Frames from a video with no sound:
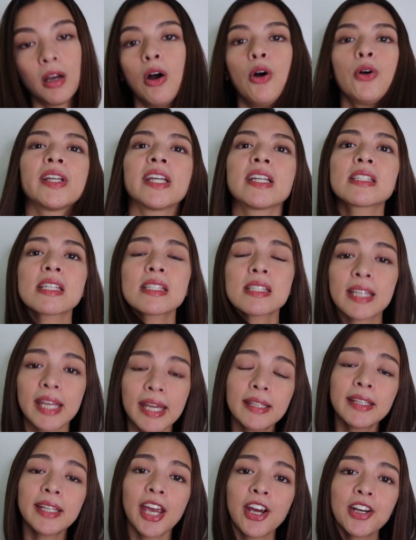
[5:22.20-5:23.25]
Okay, sa so
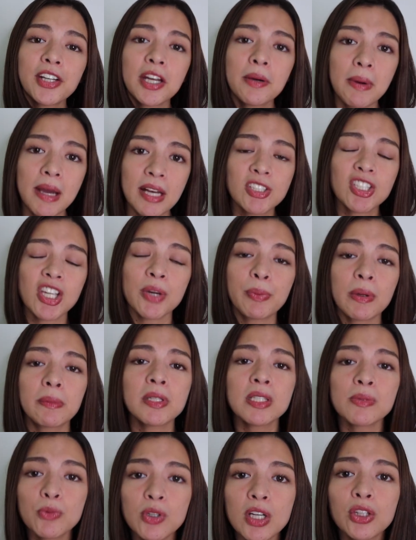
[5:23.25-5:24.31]
skincare naman, syempre
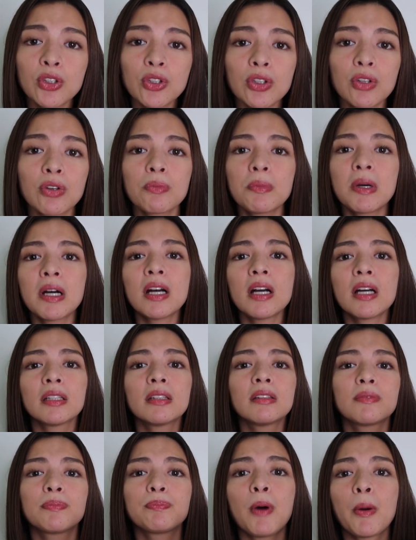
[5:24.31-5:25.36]
mas mura doon yung
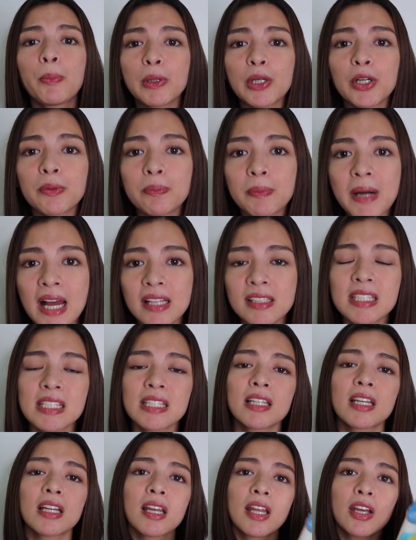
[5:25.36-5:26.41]
mga popular brands
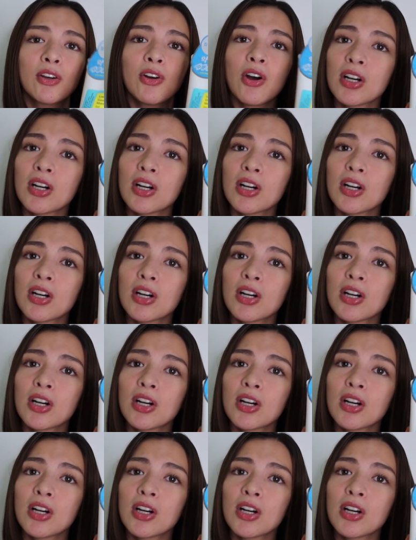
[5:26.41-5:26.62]
nila like